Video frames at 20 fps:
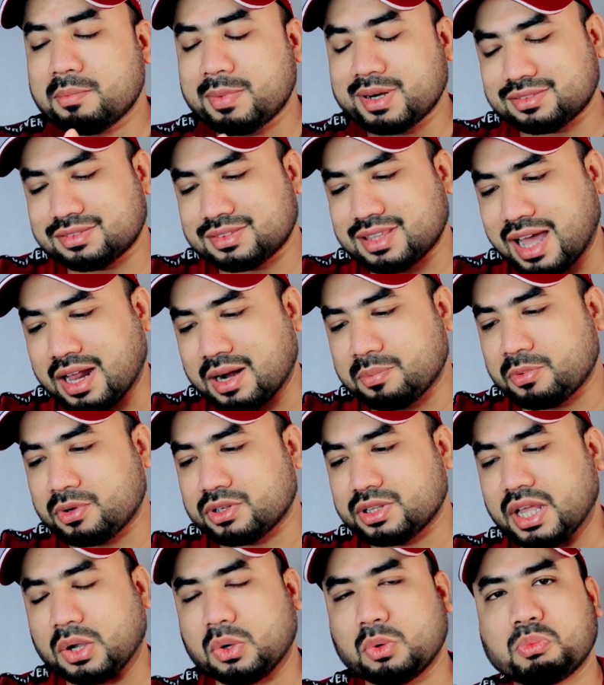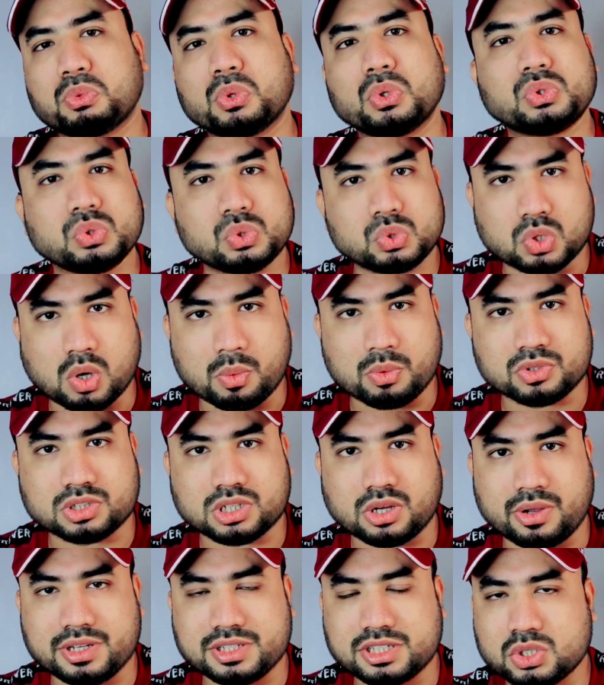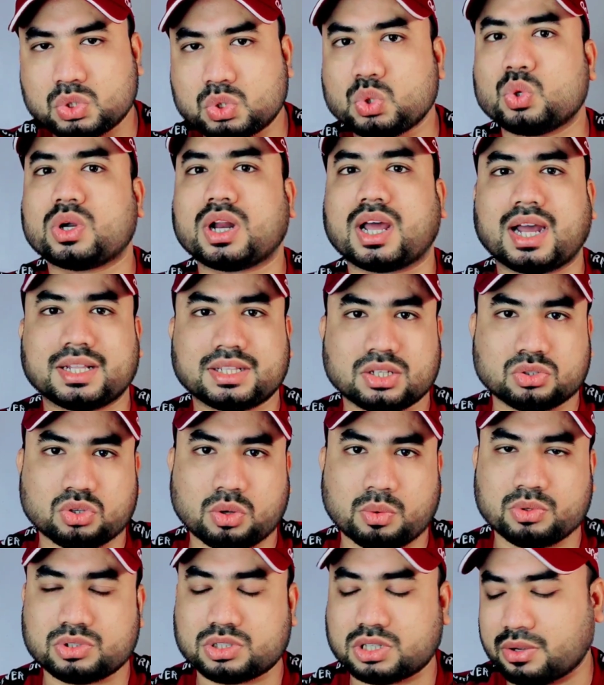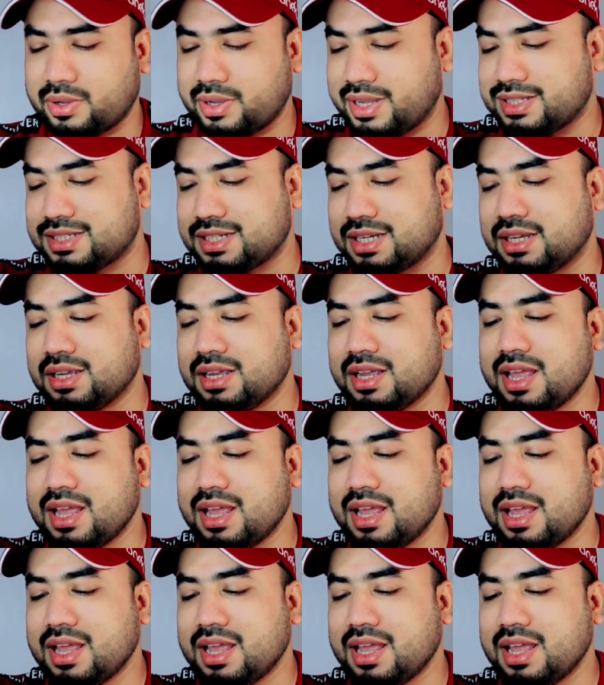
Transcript: বাট তারপর দেখো প্রচুর সমস্যা হয়েছে চোট আঘাতের সমস্যা হয়েছে